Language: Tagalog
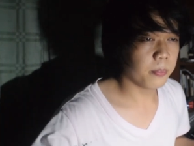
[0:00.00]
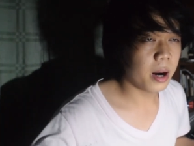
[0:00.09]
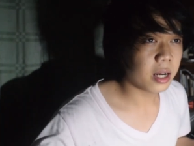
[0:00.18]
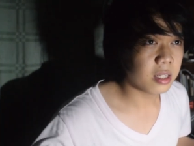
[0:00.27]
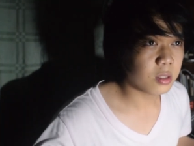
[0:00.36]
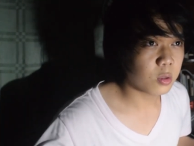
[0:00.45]

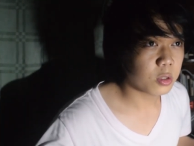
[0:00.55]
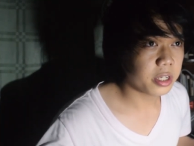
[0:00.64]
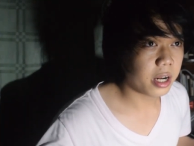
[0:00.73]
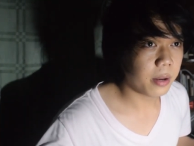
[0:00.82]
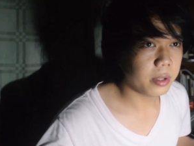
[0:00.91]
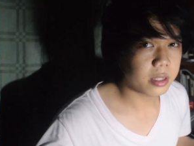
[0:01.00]
Bakit ko
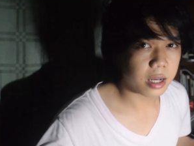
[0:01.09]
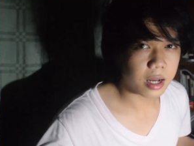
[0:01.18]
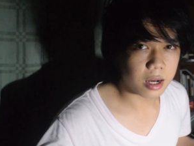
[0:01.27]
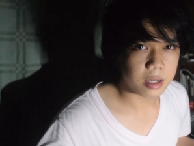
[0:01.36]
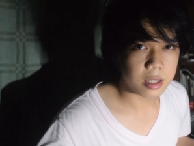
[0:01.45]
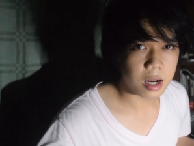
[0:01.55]
sinabing
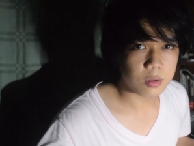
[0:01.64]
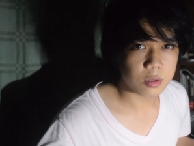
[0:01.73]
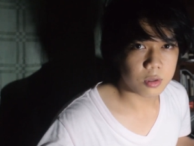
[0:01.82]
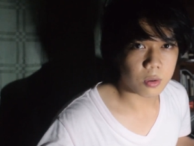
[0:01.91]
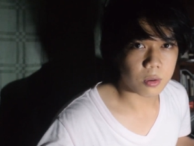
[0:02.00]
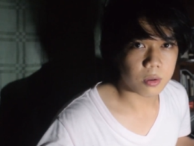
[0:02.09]
nakakatakot
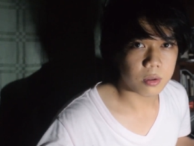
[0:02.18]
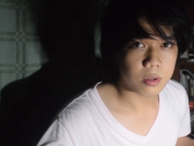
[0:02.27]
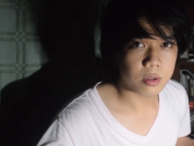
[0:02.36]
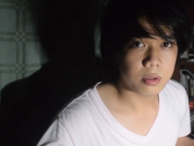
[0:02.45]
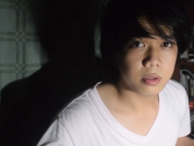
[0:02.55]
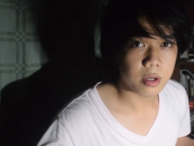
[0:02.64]
ko?
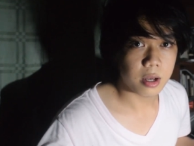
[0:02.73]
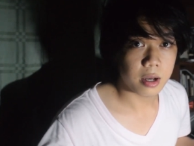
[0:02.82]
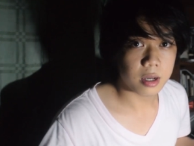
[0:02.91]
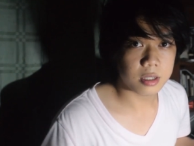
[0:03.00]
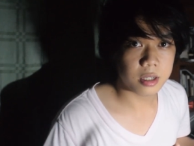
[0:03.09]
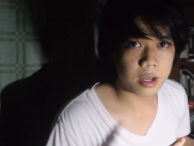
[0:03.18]

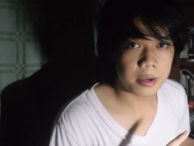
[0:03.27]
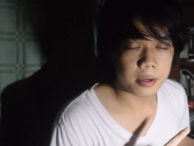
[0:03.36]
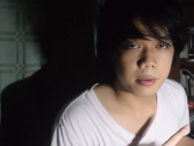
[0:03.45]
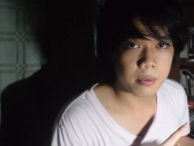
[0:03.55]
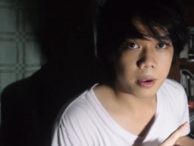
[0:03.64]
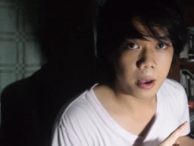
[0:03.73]
Kasi
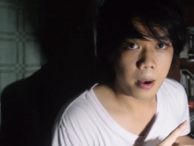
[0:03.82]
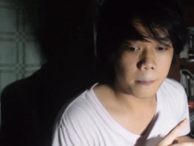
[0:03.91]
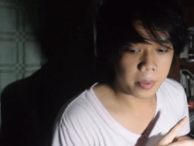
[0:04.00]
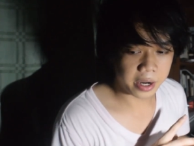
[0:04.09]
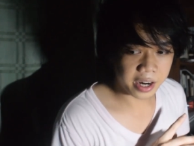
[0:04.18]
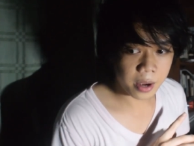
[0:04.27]

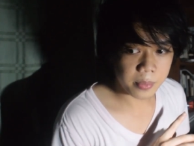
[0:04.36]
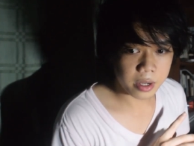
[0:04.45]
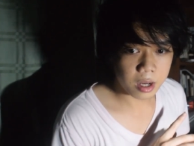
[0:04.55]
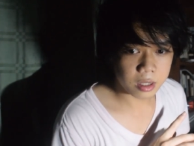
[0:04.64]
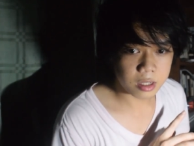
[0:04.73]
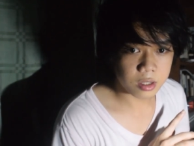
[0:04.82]
marami
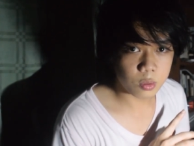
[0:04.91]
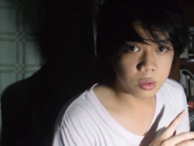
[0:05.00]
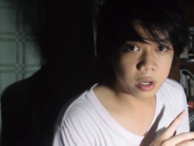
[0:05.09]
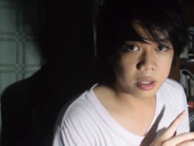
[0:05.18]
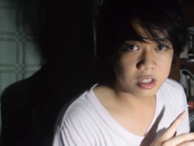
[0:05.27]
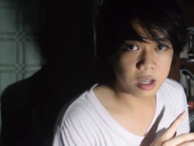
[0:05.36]
ng
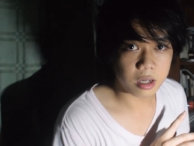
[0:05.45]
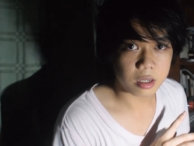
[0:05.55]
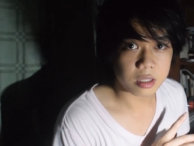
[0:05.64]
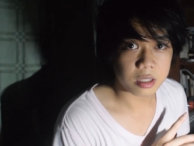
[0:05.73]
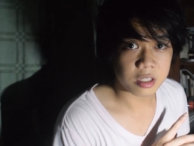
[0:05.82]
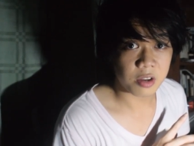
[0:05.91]
estudyante
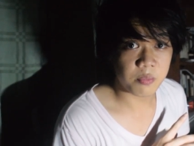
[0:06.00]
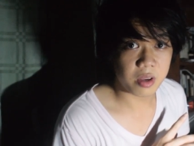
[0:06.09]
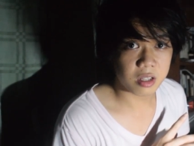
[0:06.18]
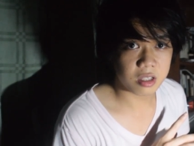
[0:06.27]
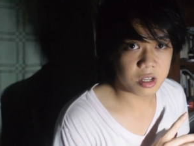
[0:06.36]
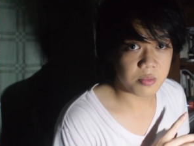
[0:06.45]
na
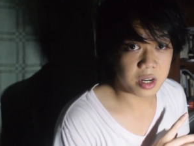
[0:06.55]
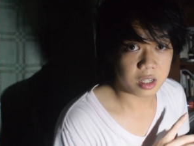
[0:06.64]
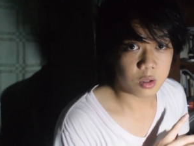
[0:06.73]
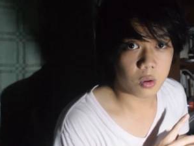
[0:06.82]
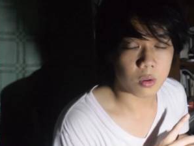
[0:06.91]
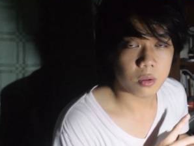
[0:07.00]
biktima
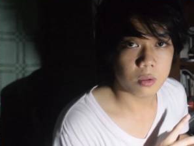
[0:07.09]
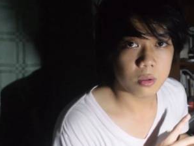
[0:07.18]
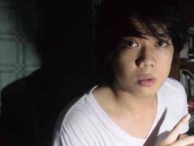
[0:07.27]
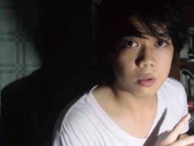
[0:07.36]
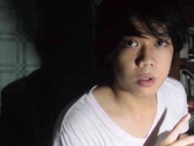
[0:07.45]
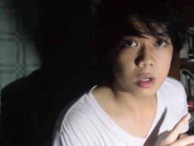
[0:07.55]
nito.
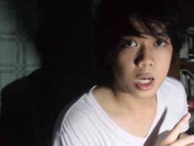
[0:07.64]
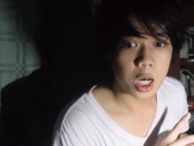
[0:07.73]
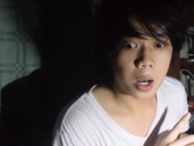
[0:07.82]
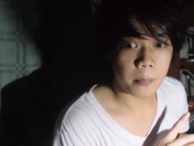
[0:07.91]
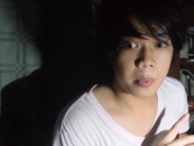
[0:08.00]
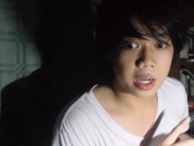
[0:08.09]

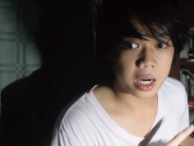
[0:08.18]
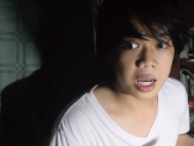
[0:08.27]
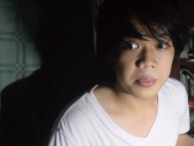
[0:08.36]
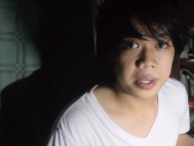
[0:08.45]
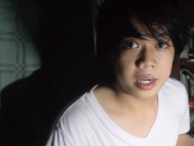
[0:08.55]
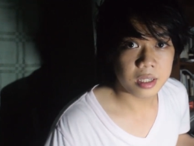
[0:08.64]

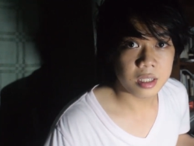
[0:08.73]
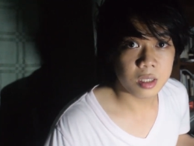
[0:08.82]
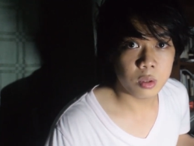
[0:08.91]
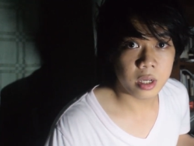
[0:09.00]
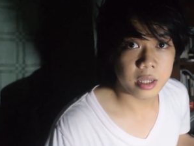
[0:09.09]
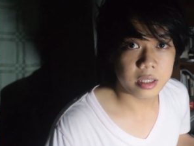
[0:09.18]
Marami ng
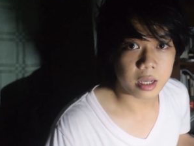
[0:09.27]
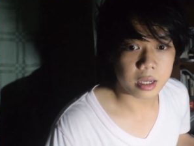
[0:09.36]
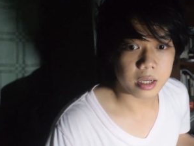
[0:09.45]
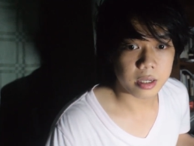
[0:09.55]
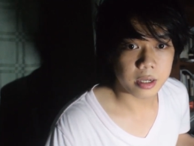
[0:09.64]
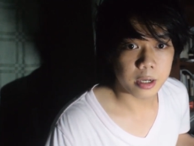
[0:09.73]
estudyante
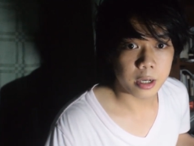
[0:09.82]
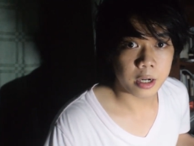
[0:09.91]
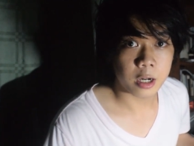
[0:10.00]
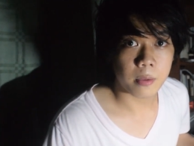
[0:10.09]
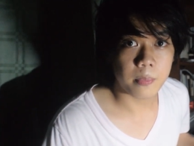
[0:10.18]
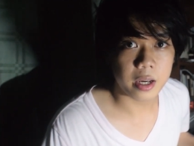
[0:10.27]

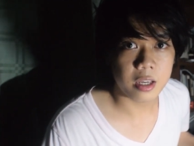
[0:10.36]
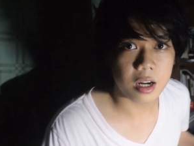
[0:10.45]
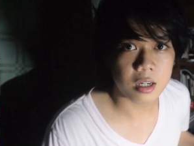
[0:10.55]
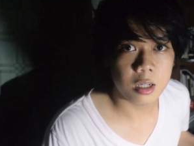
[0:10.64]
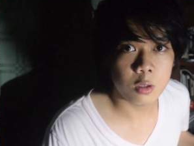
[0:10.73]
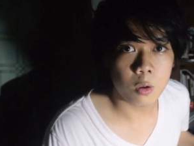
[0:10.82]
na paiyak
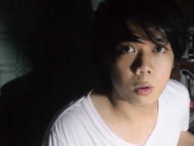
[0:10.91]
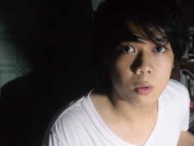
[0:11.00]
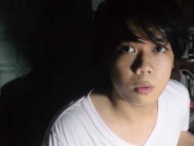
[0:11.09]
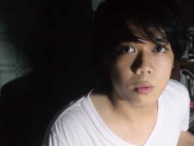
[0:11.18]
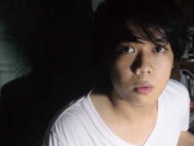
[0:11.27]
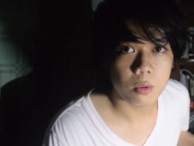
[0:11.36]
nito.
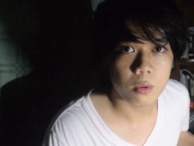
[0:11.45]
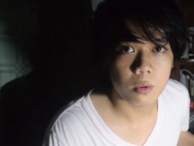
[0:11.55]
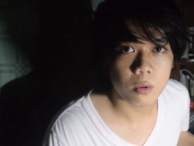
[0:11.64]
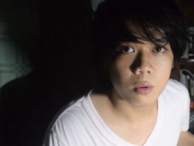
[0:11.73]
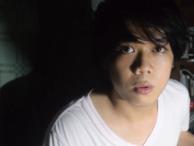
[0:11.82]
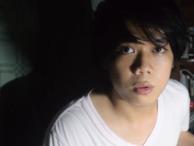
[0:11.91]

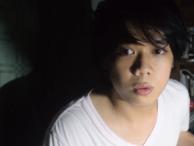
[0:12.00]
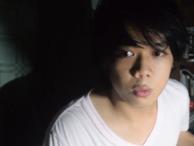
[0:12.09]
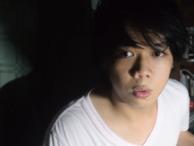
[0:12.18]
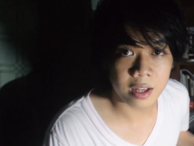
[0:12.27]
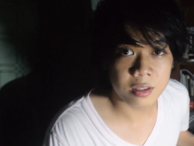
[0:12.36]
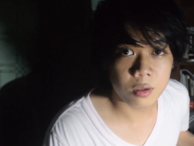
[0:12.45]

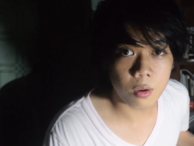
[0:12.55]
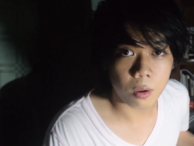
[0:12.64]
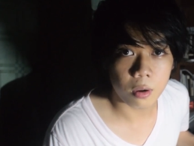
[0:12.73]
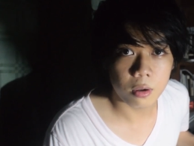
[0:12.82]
Tulad ko.